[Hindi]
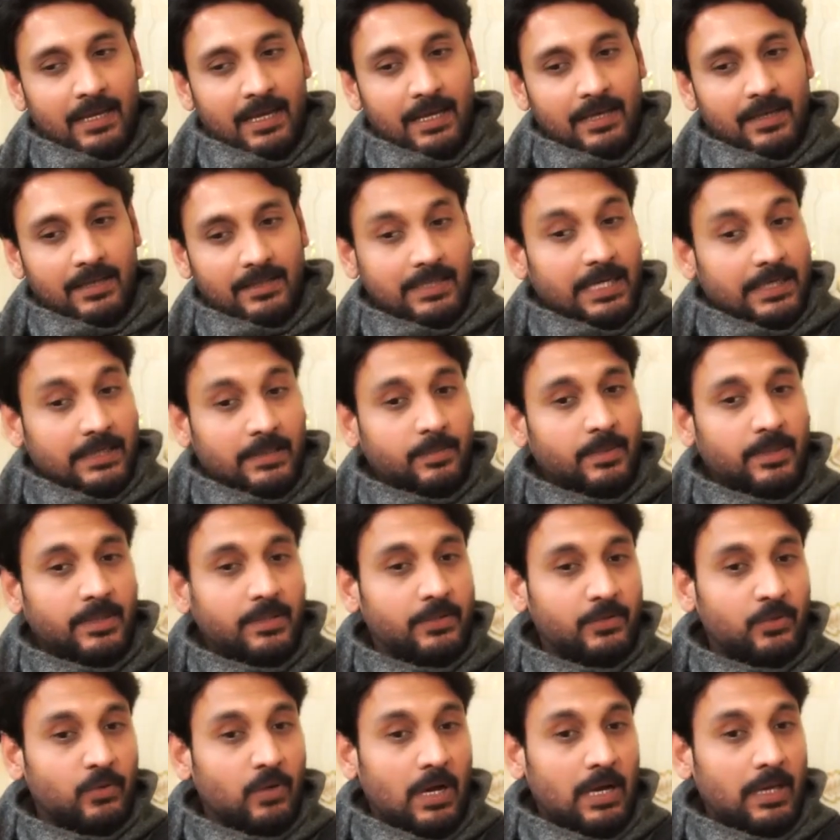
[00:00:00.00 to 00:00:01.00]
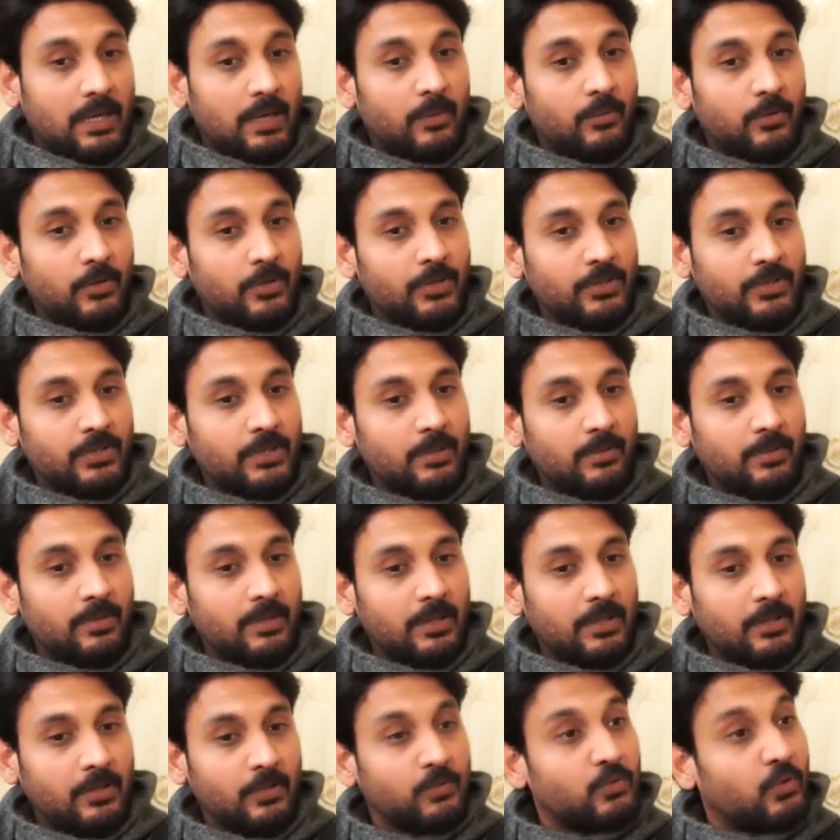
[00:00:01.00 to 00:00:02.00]
खिलाना जाहिर सी बात है जो खाना बहुत अच्छा
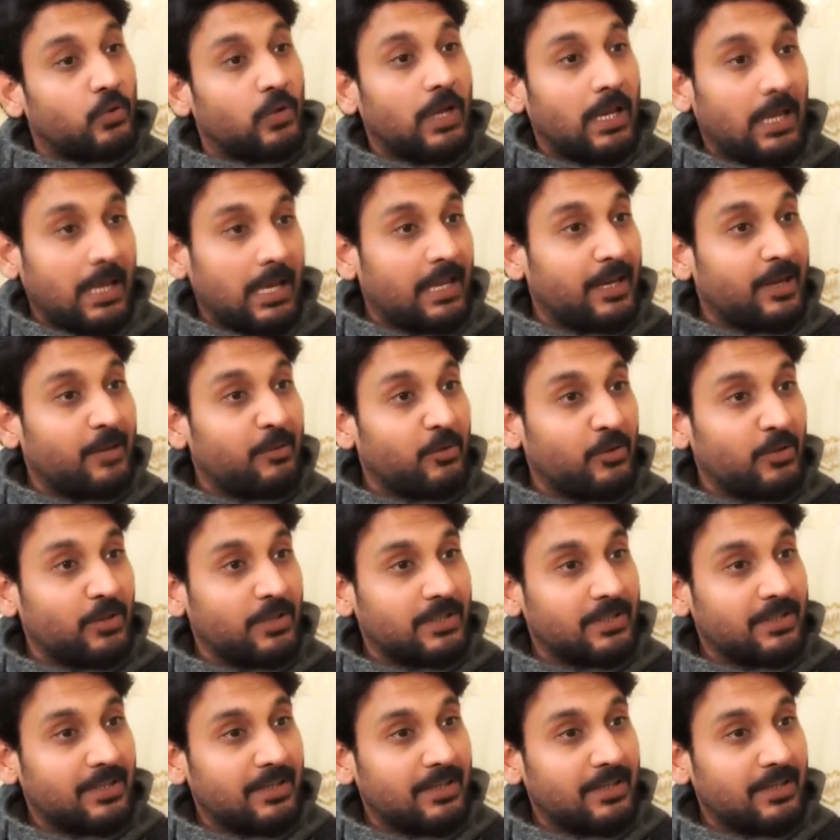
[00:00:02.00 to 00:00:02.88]
बनाता है उसको खिलाना बहुत